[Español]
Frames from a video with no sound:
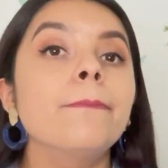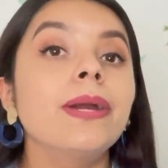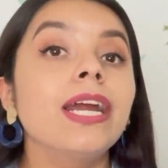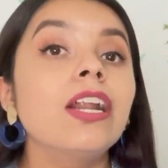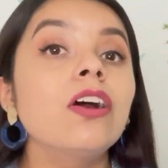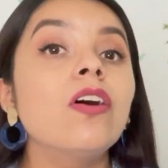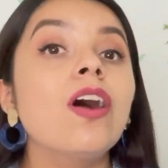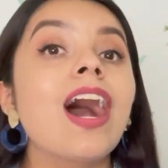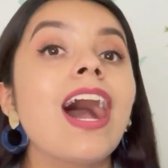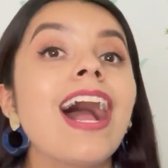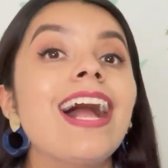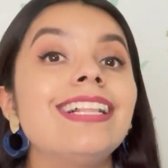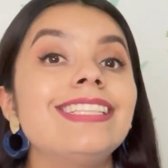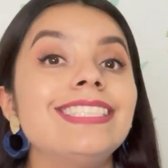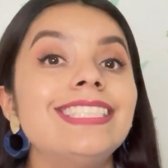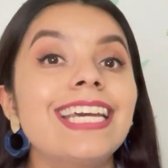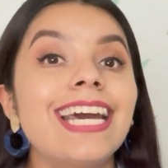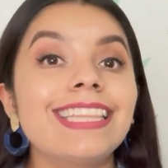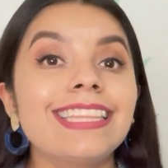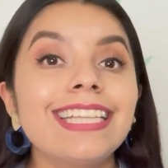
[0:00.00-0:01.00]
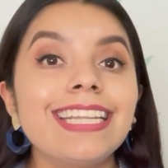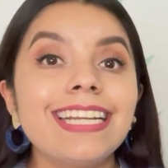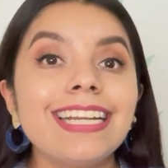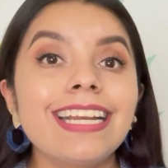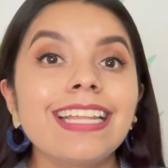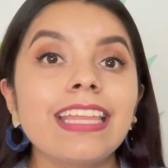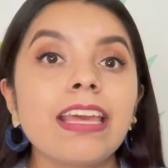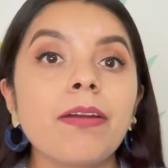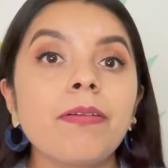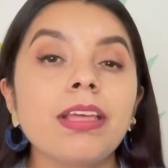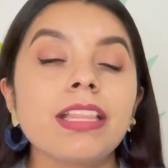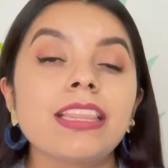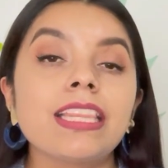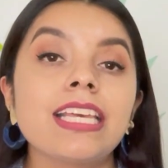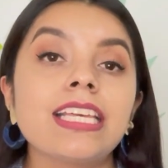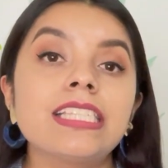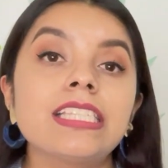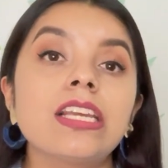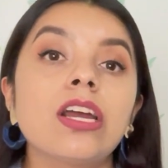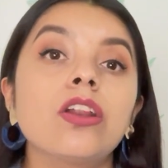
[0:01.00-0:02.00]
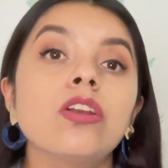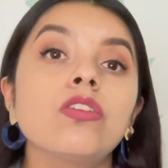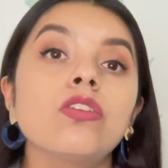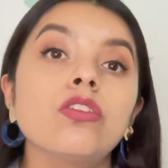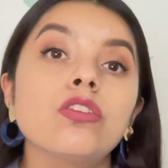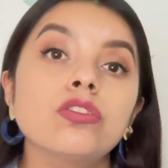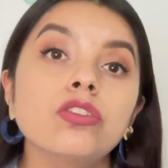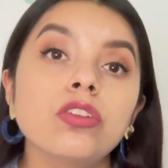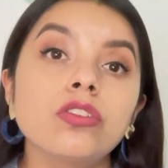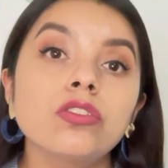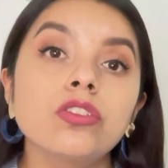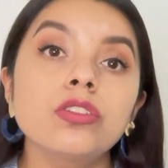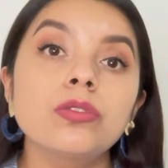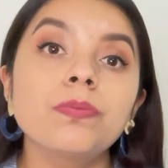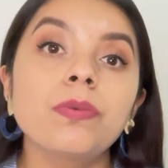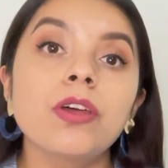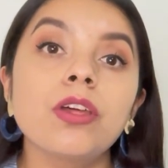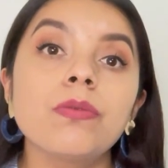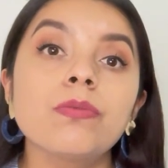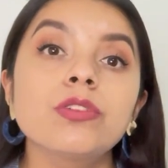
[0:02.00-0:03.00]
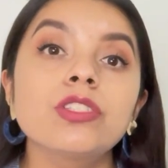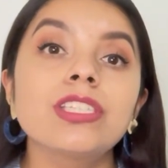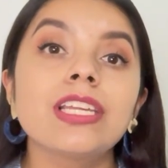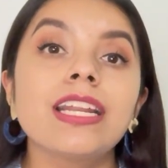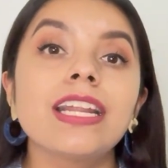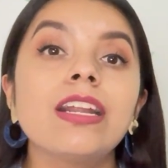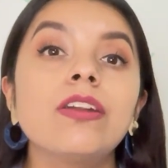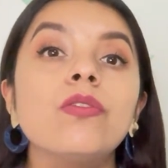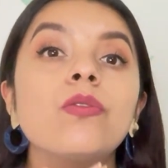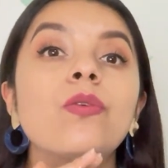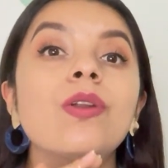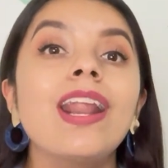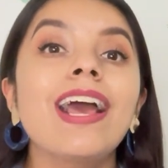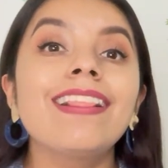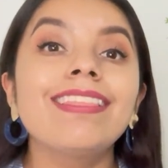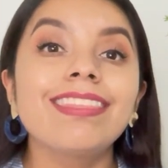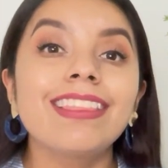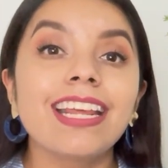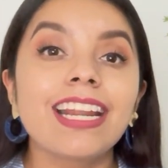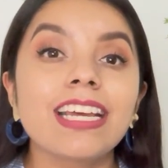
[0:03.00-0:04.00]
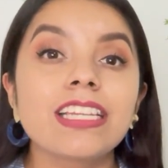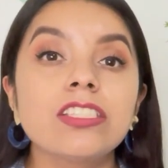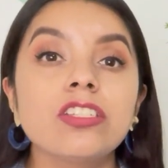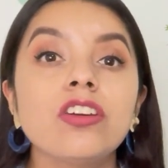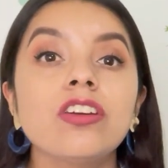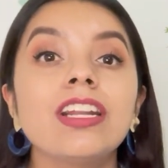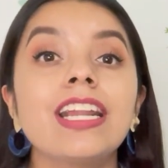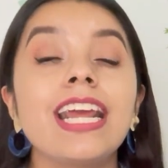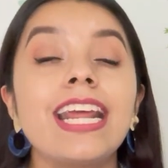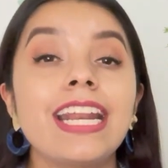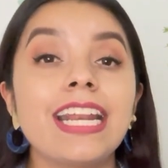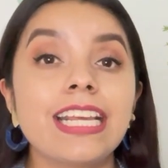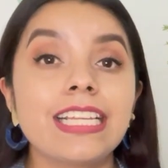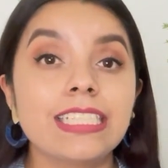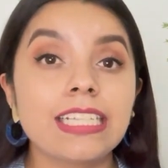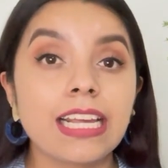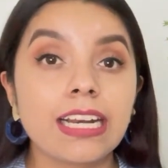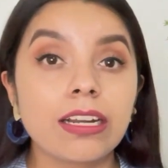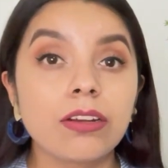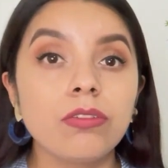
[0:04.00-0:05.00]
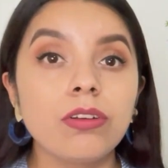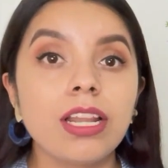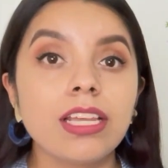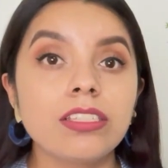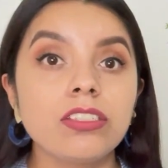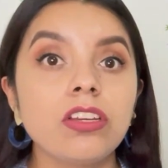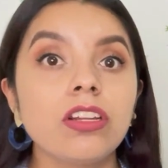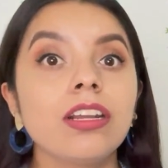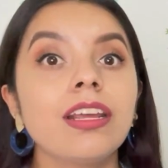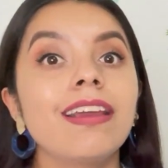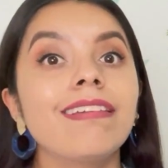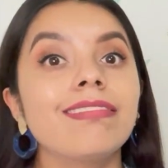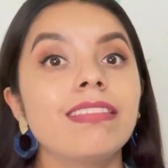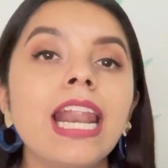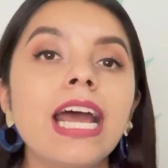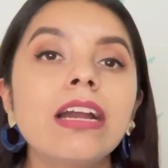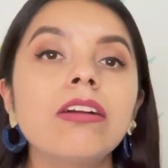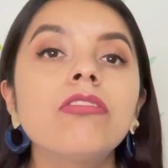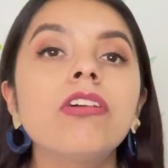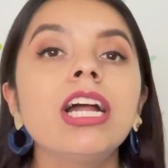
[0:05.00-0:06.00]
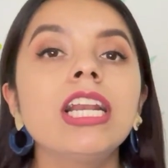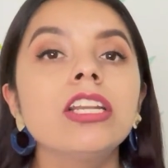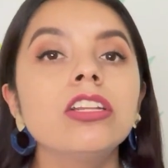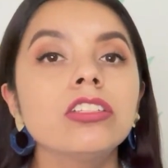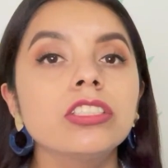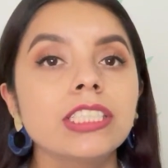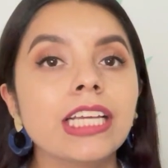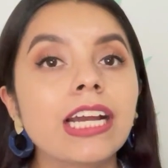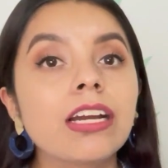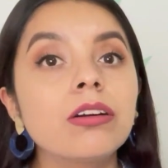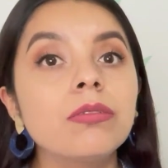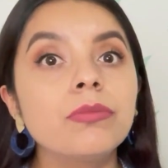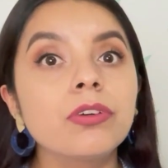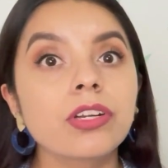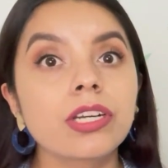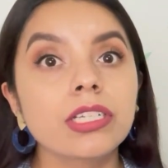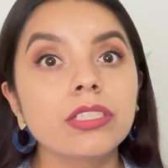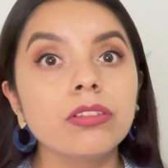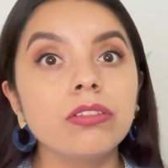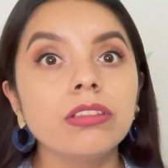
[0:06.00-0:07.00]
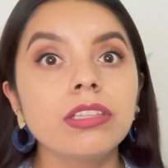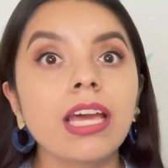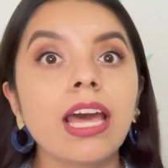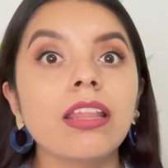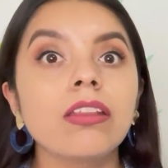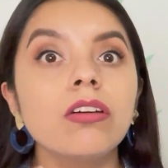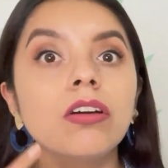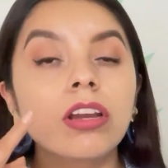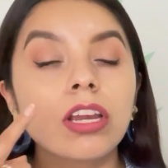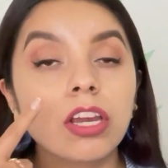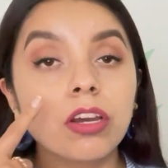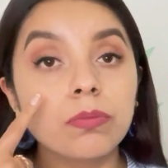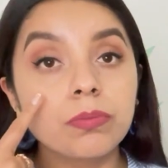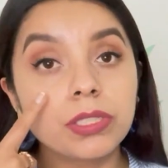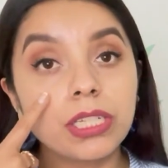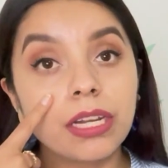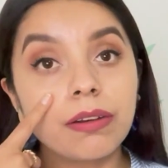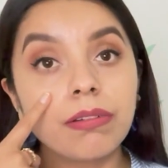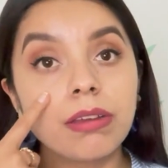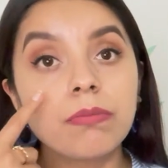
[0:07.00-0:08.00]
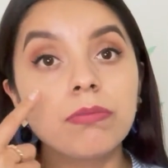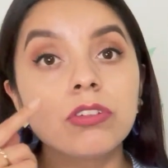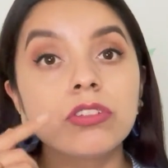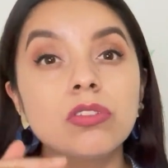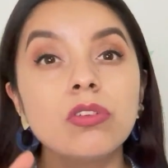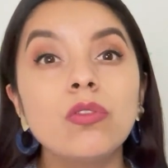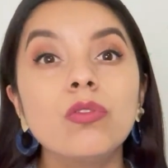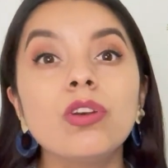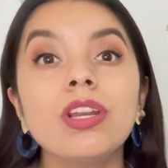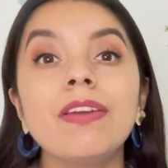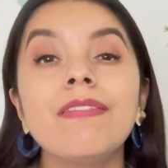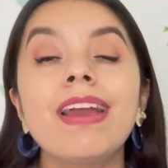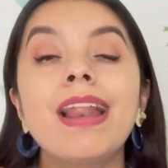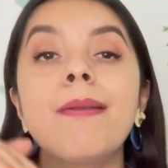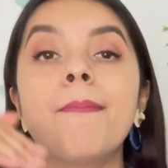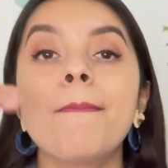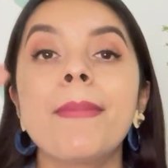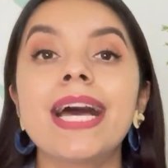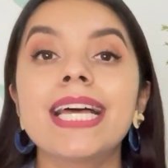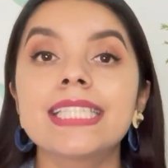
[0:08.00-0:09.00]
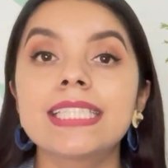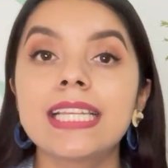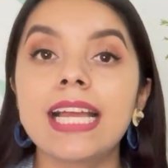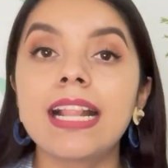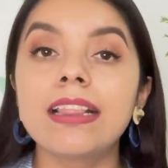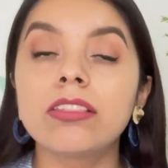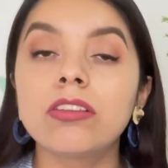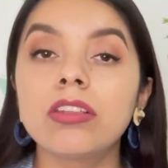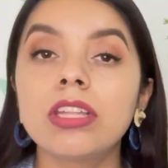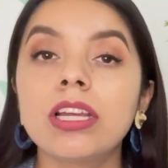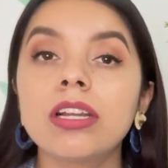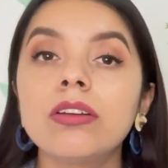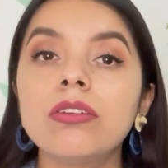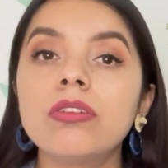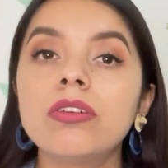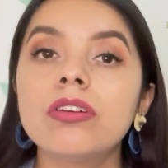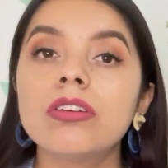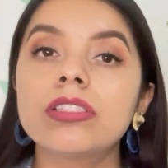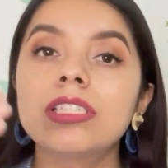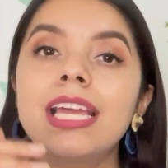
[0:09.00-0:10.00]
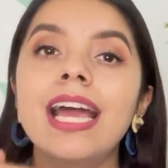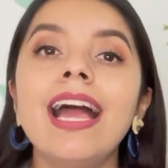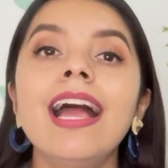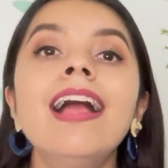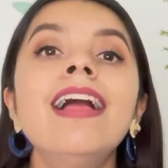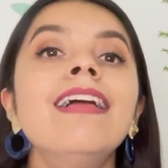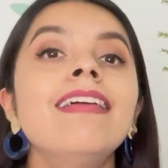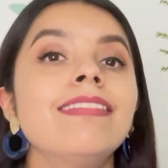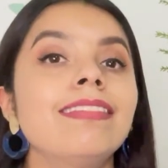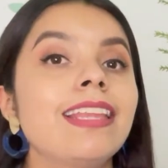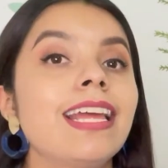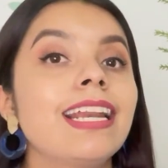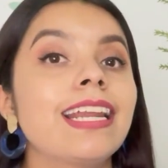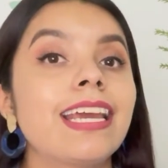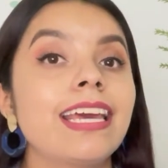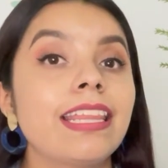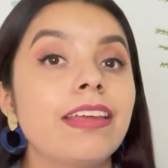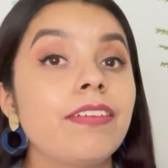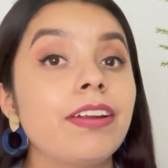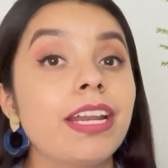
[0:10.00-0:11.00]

Pero al ya tener diabetes, nosotros podemos tener una alteración en esa regulación, la cual nos da como resultado que observemos un nivel más alto de glucosa del que